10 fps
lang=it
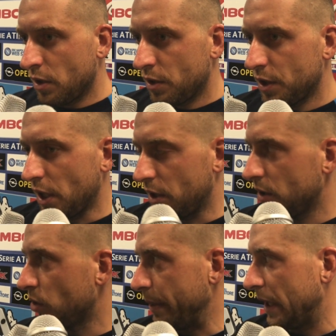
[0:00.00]
Sì, hai
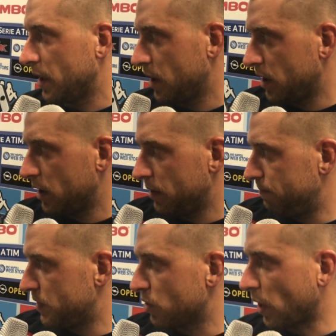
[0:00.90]
detto bene,
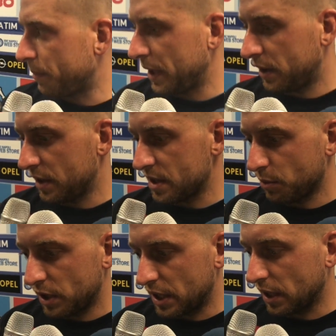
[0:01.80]
sicuramente
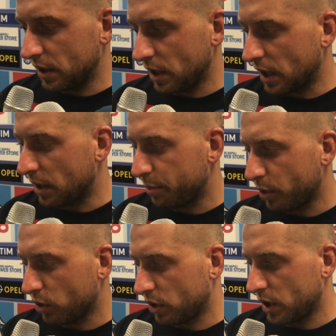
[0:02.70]
siamo entrati in campo
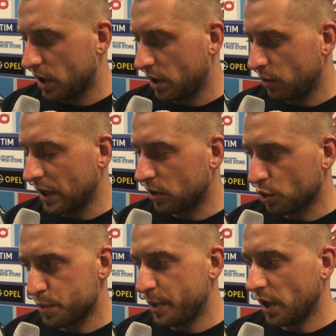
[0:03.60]
con eh, un altro
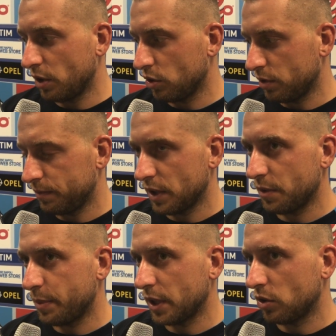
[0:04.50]
spirito
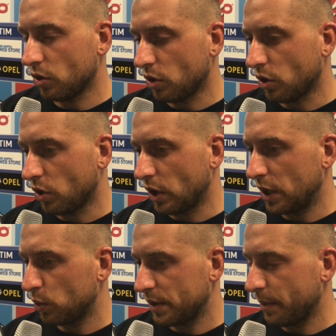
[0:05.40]
rispetto
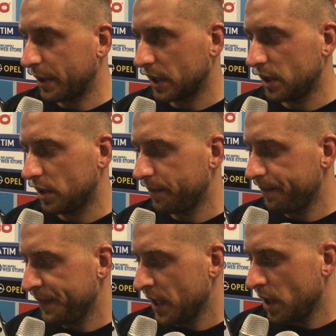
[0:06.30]
alle ultime partite
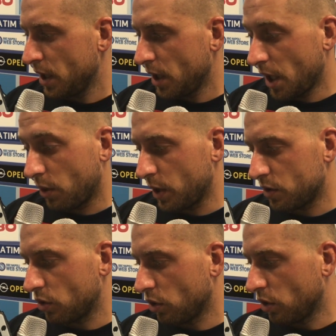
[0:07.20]
e
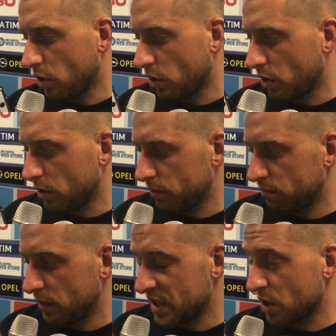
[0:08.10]
questo
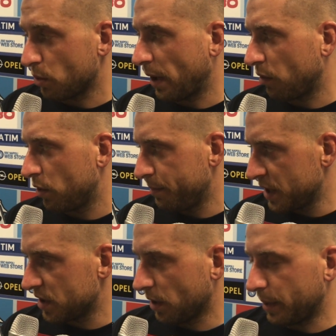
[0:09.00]
è stato bravo il
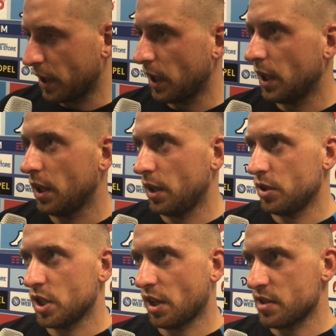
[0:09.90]
mister perché
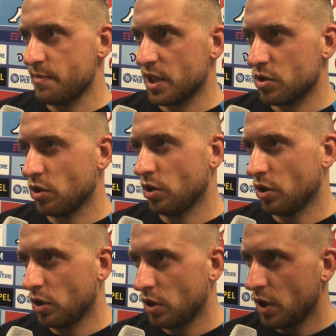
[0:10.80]
ci ha
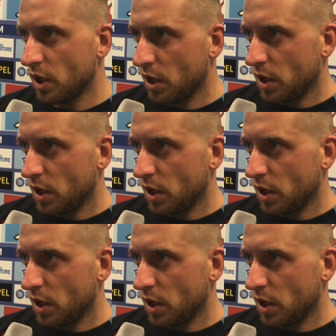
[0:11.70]
trasmesso